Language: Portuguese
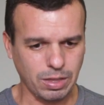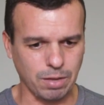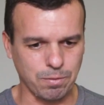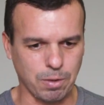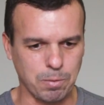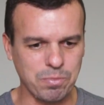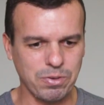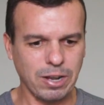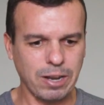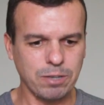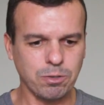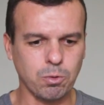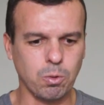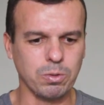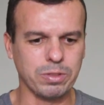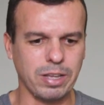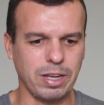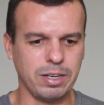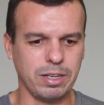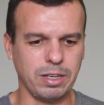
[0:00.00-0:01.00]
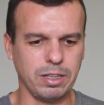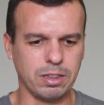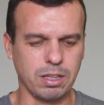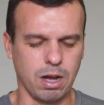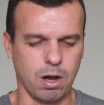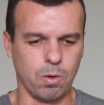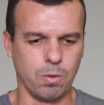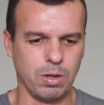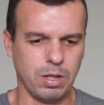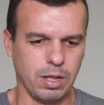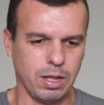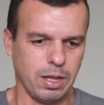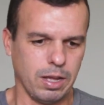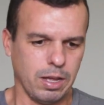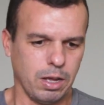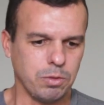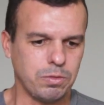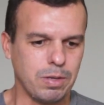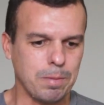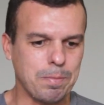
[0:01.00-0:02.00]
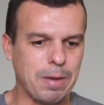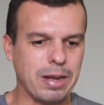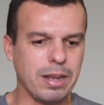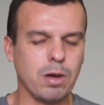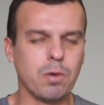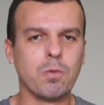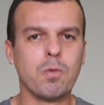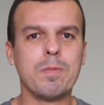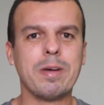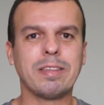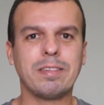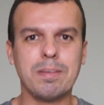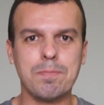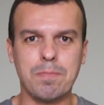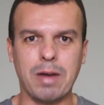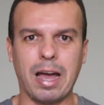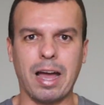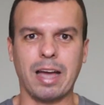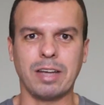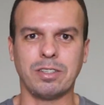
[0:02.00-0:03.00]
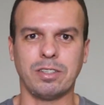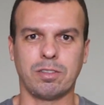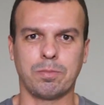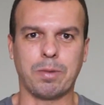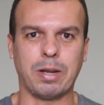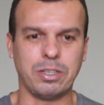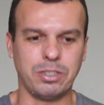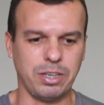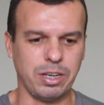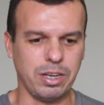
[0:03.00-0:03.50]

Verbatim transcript: Vamos falar de container então. Eu separei algumas imagens pra